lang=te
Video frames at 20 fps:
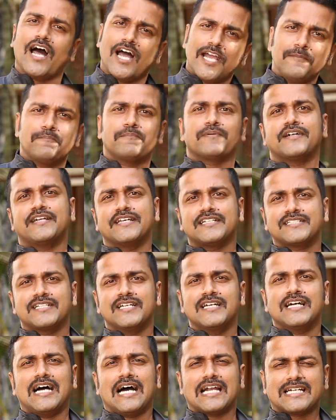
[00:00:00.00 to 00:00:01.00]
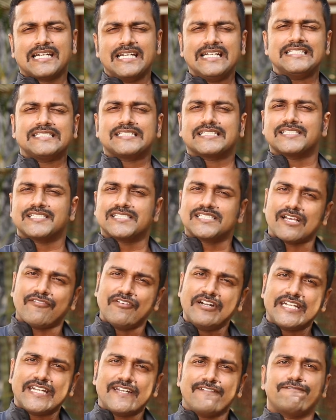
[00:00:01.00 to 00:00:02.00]
ఐ ప్రొడిక్ట్ అట్లీస్ట్
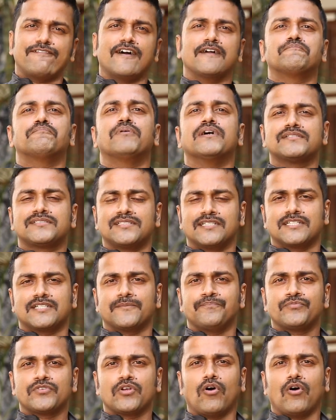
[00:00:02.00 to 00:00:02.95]
సెవెంటీ ఫైవ్ పర్సెంట్